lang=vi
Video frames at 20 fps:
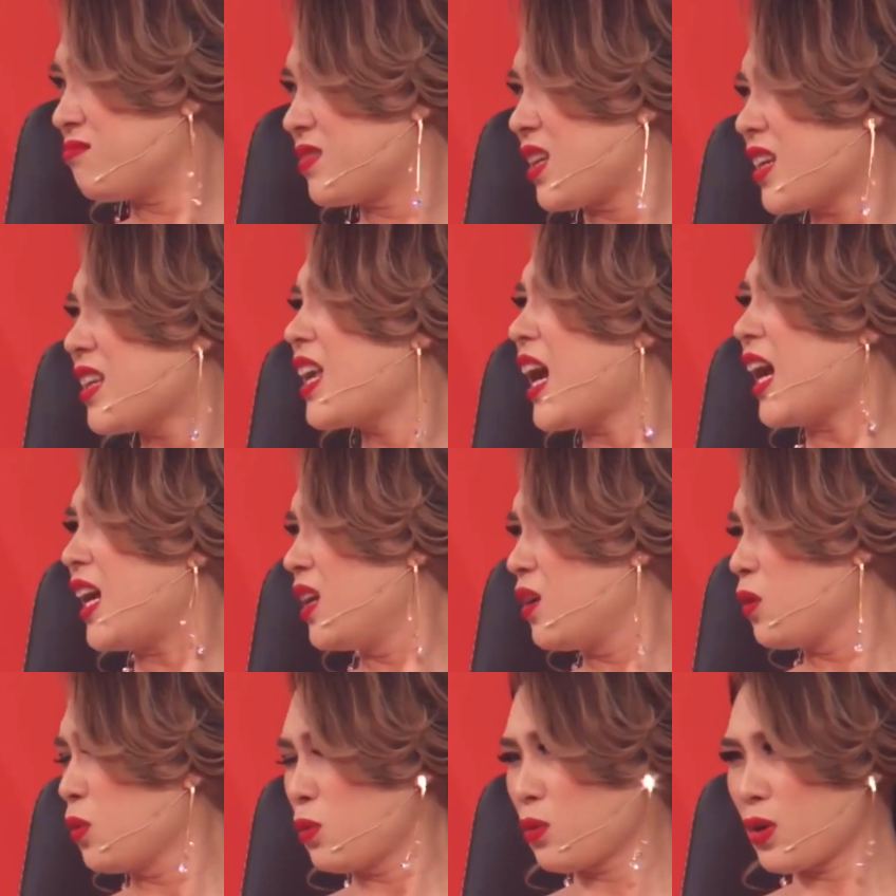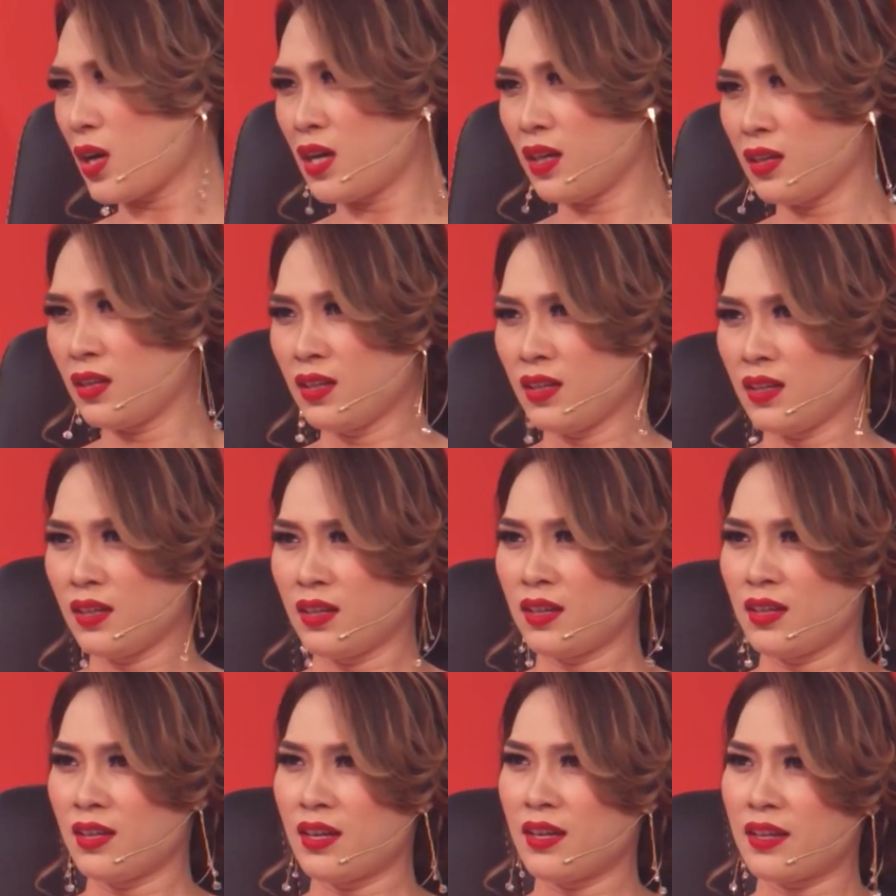chắc vậy luôn quá
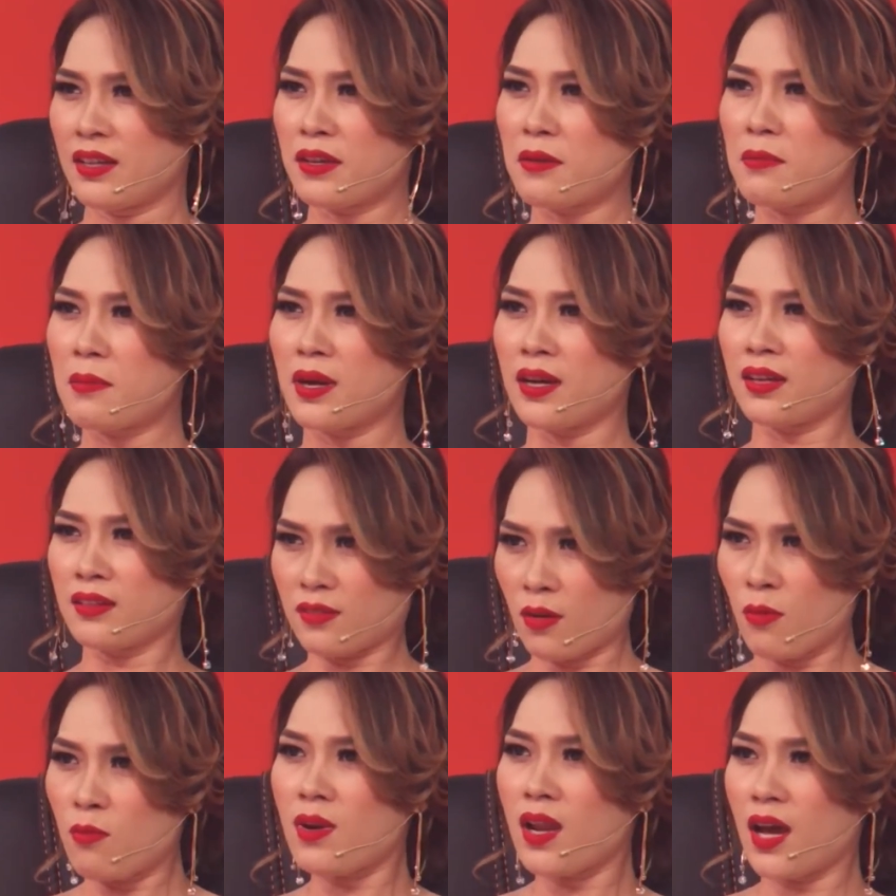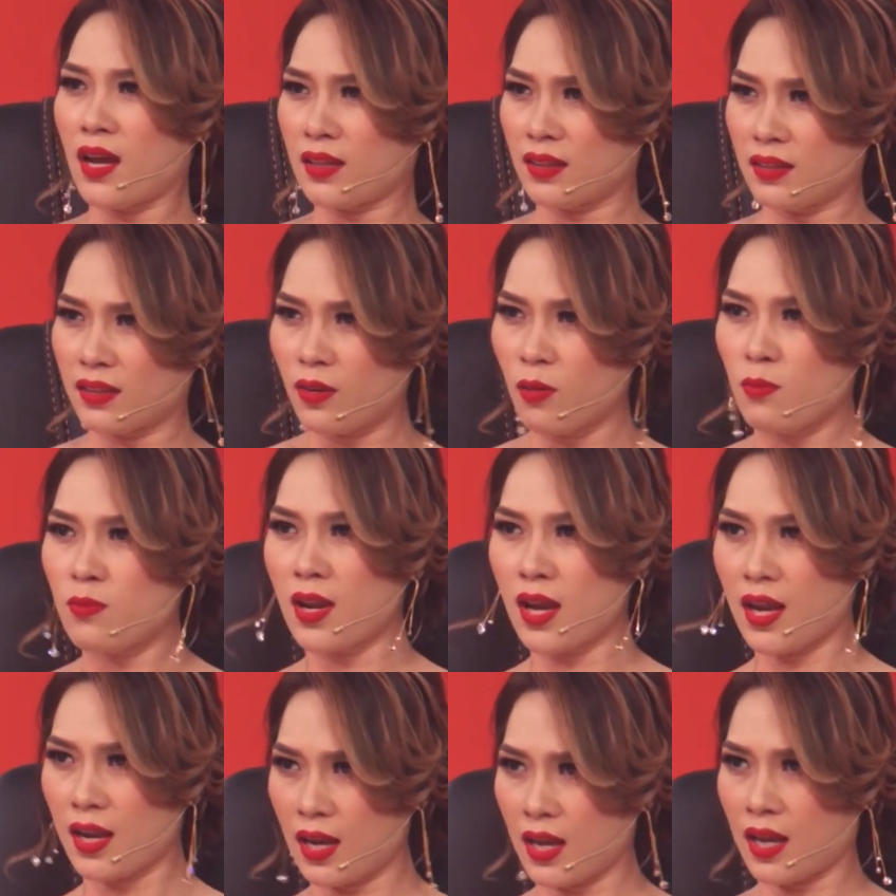nhưng mà đúng là đúng
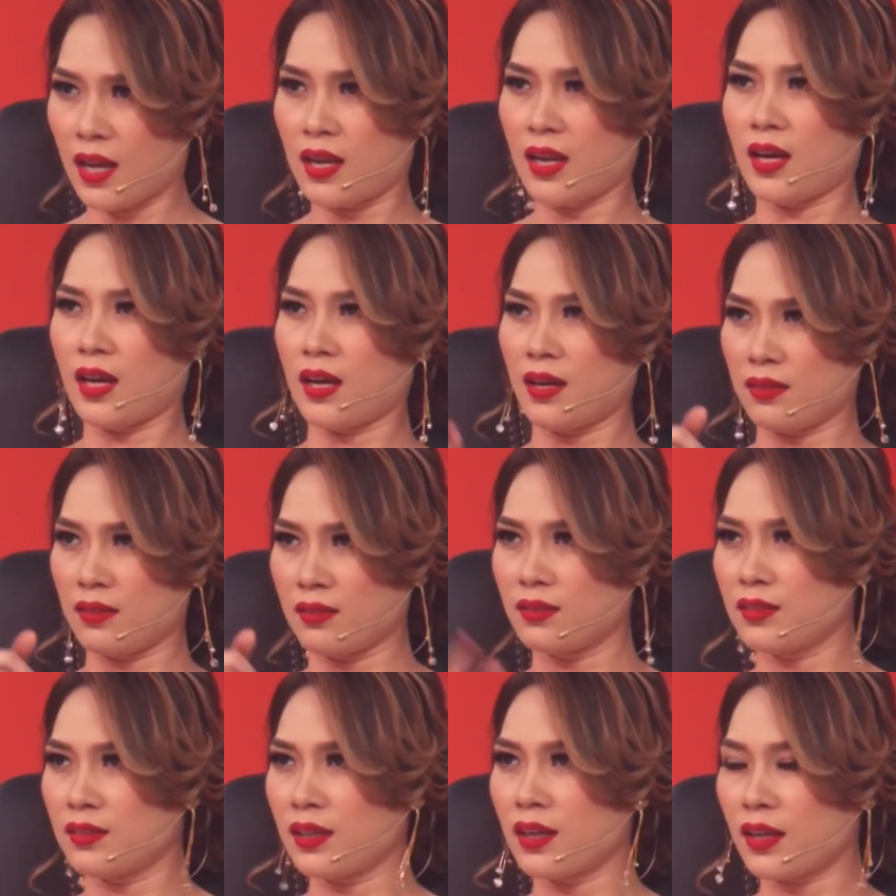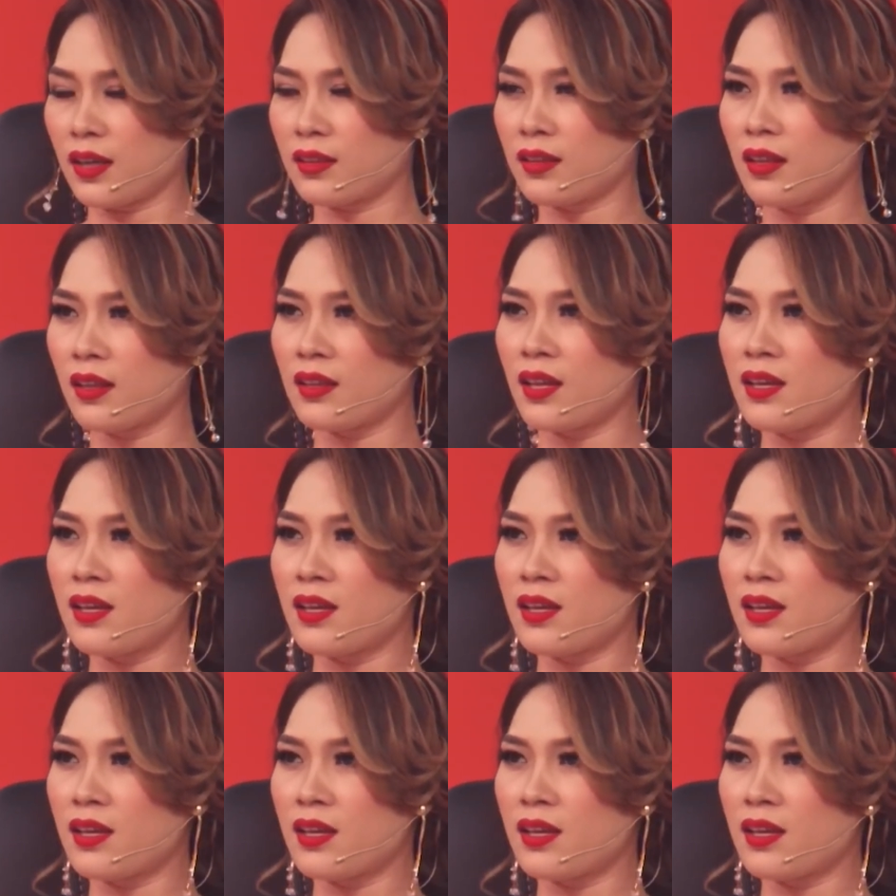là là là là thấy,